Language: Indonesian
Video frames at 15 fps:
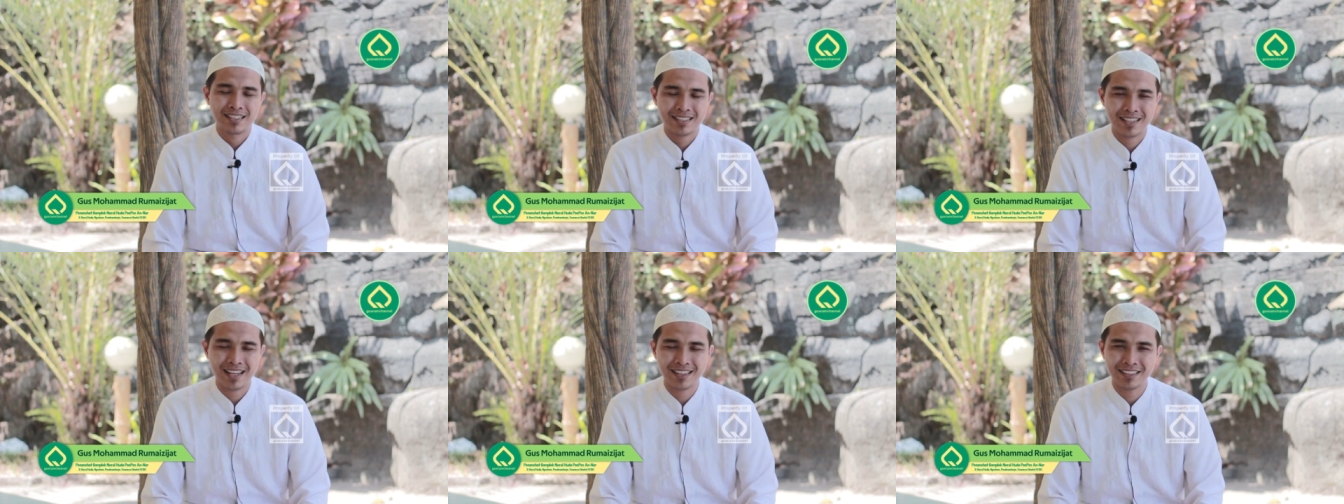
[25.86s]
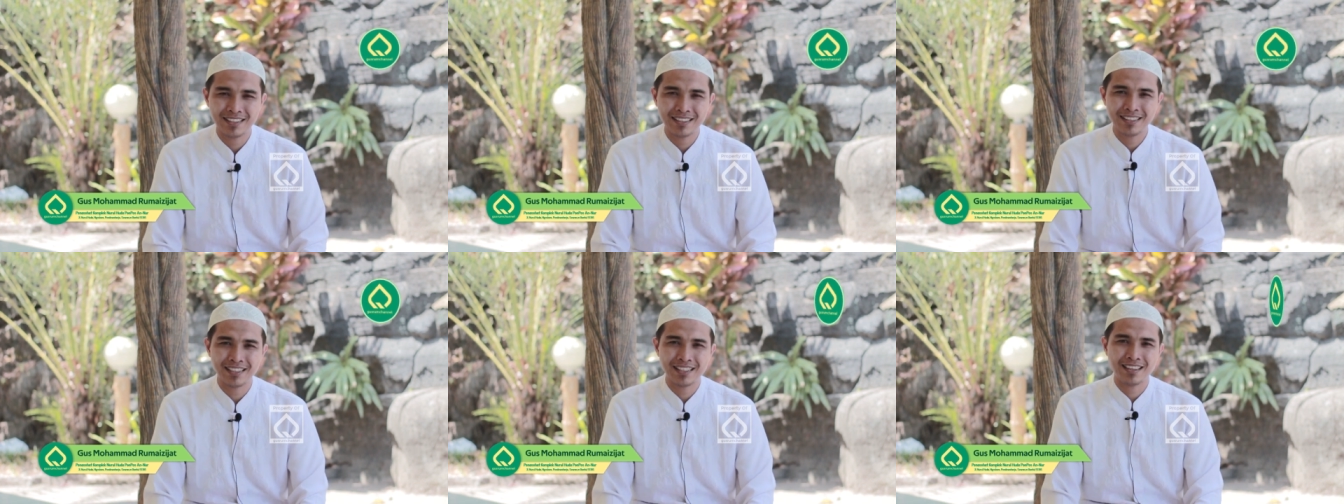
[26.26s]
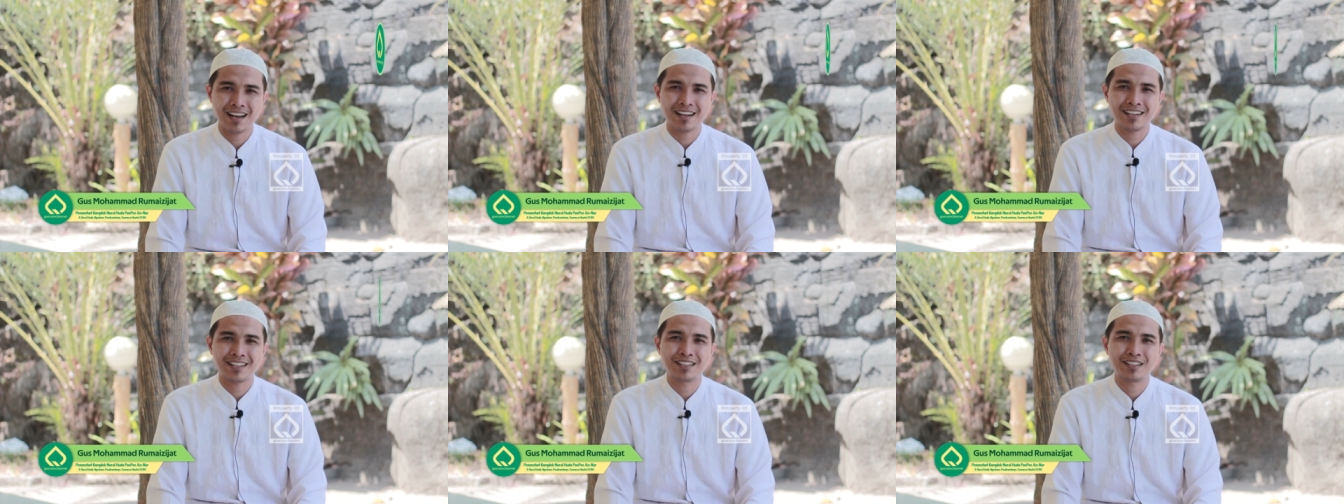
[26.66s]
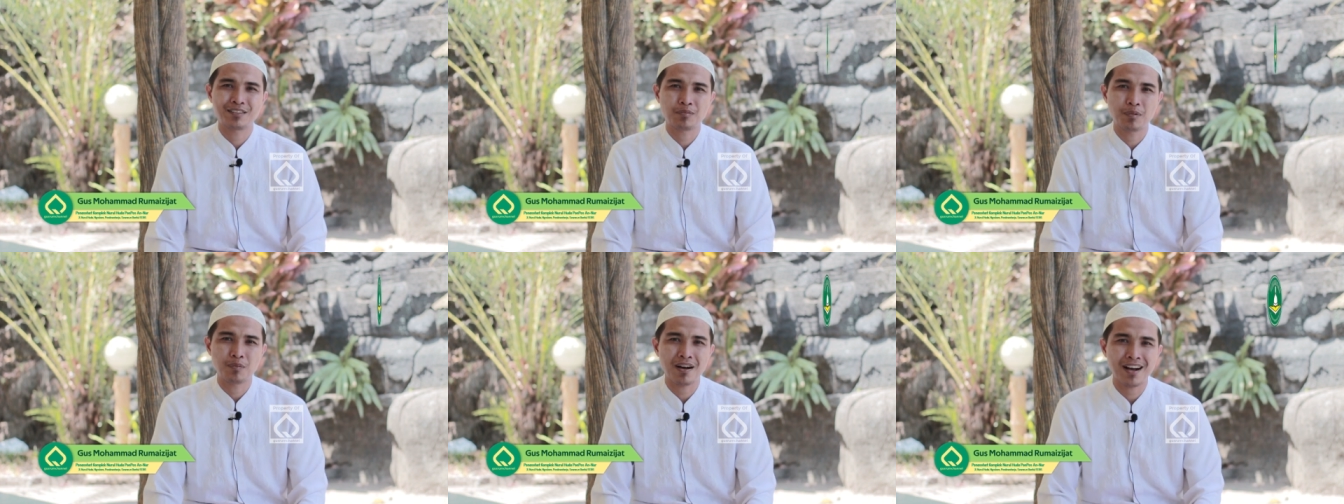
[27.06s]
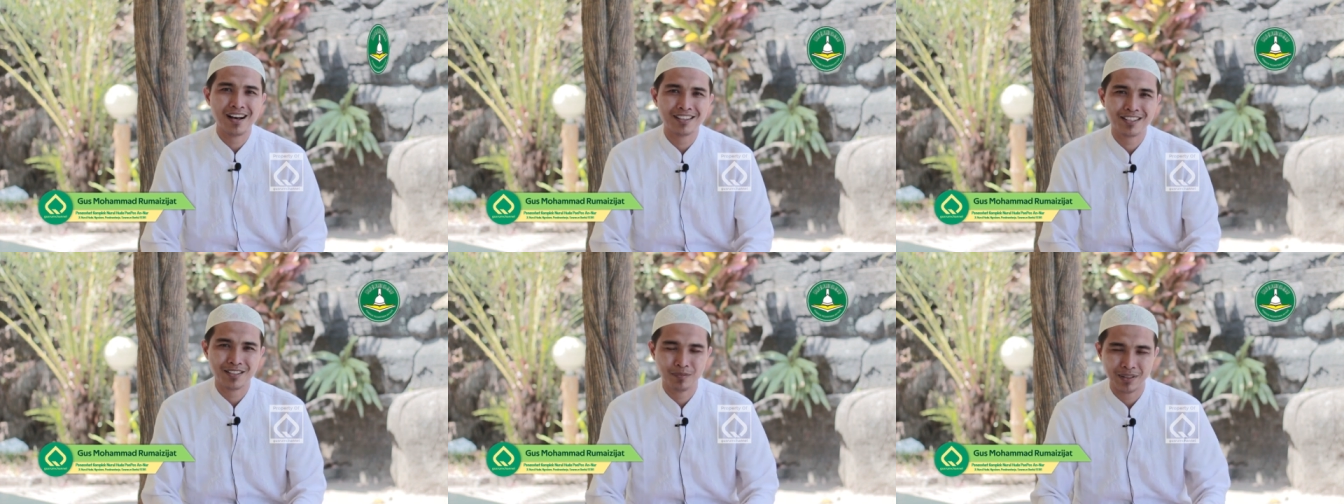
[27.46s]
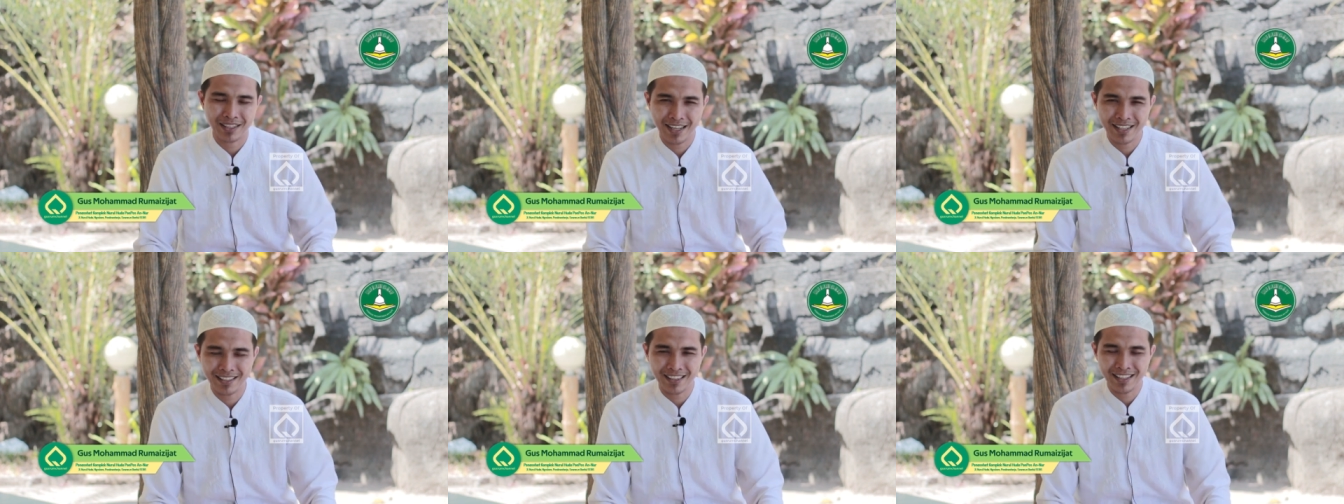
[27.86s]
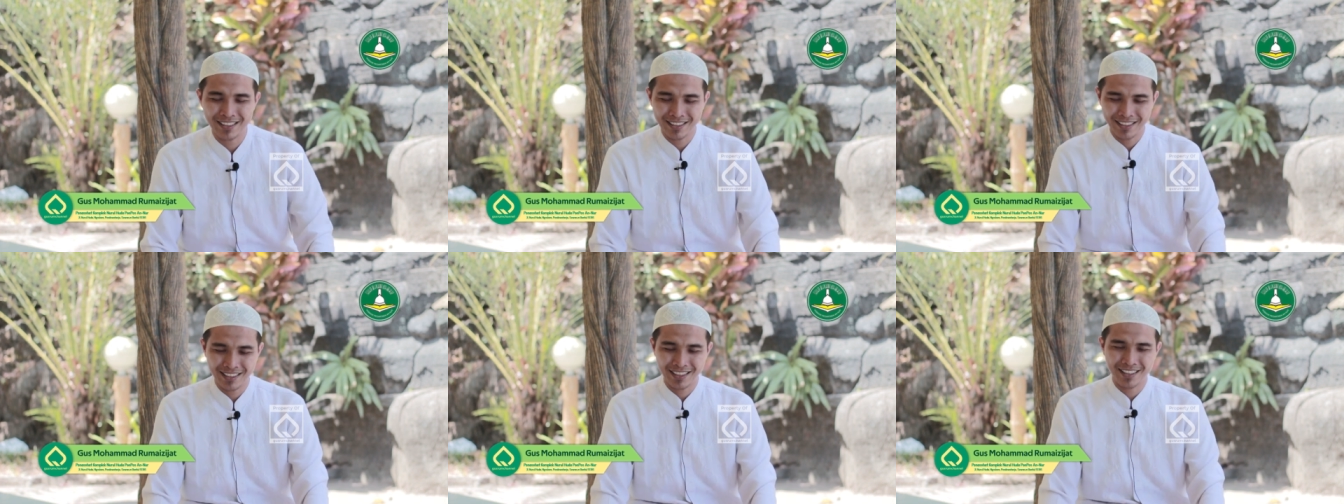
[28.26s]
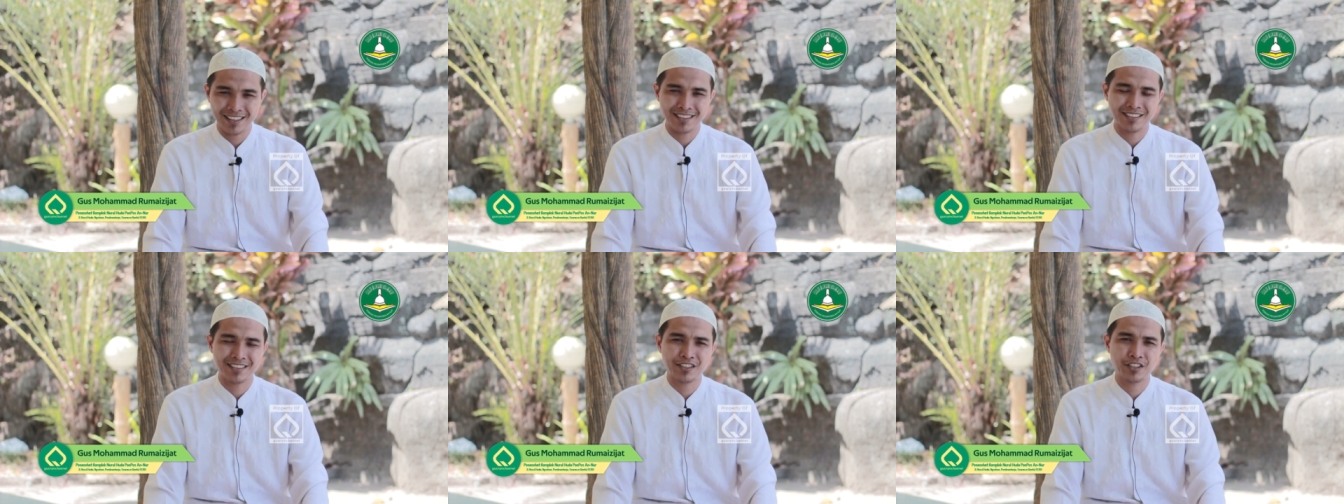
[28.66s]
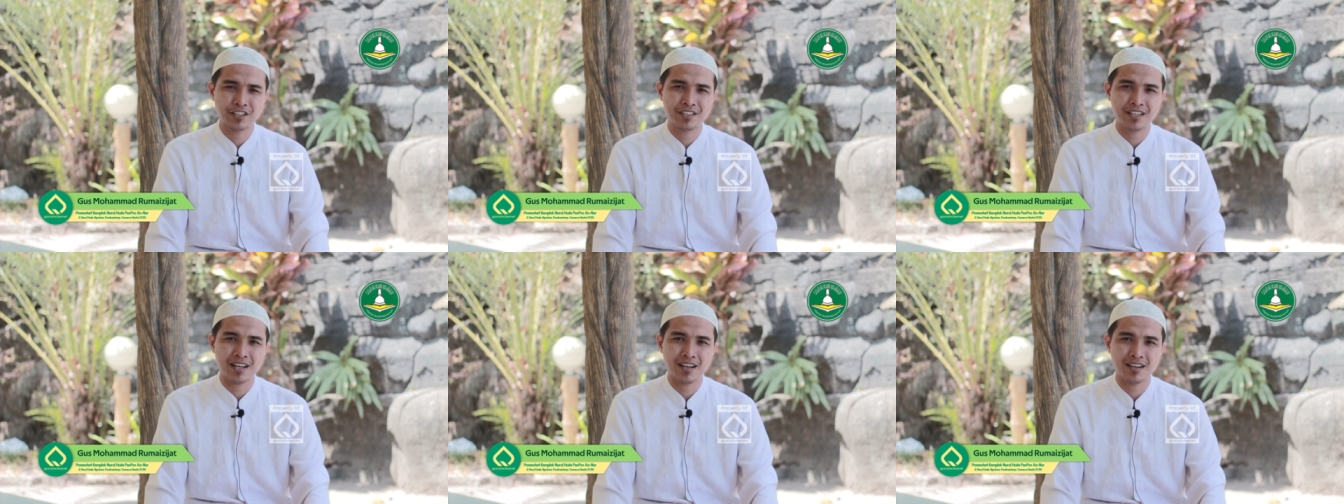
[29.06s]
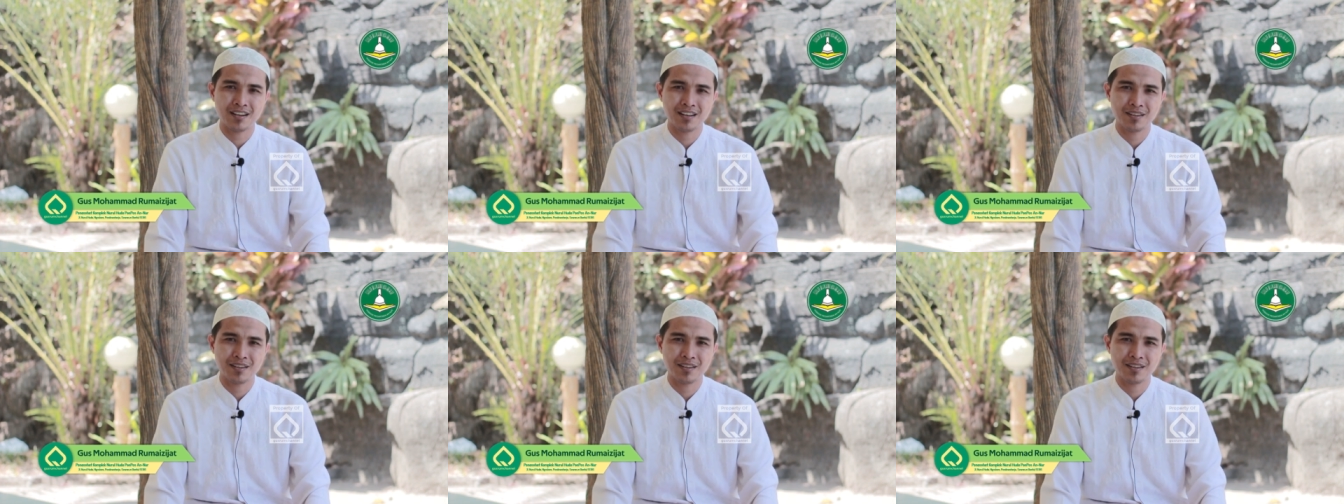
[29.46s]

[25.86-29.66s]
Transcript: Saat ini kita akan membahas berkaitan dengan jejak